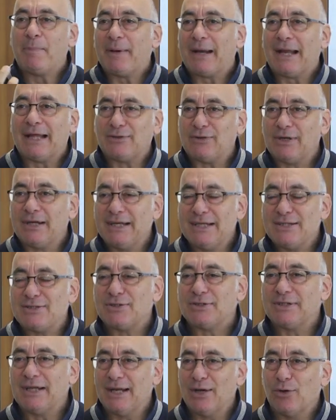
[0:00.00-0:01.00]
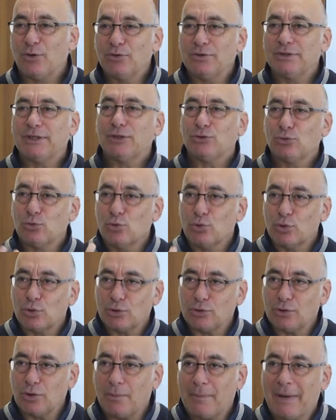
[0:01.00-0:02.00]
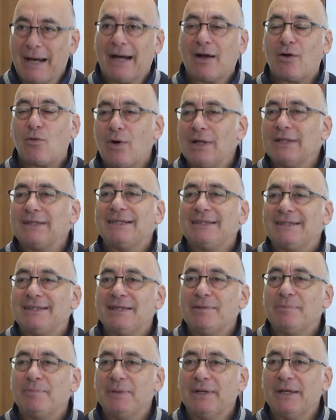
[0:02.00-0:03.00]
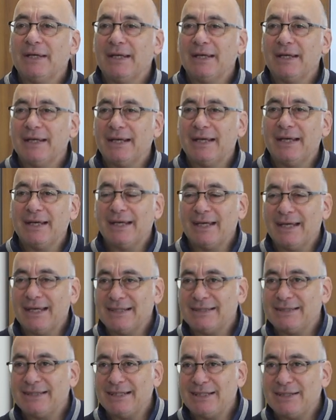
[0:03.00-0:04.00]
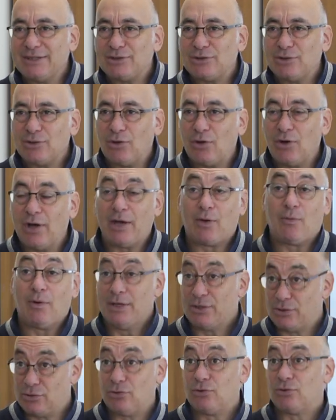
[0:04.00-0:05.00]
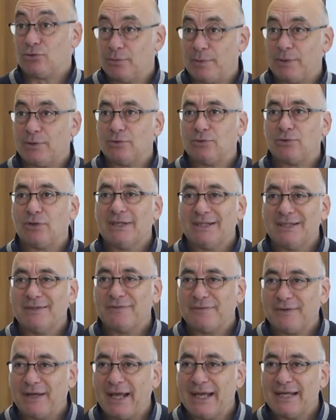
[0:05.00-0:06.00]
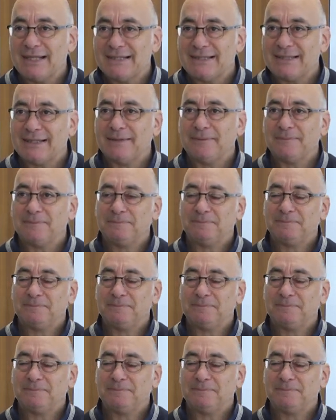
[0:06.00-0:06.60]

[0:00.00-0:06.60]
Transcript: parlato all'inizio delle onde d'urto, ma quanti tipi ne esistono e quali sono soprattutto le differenze?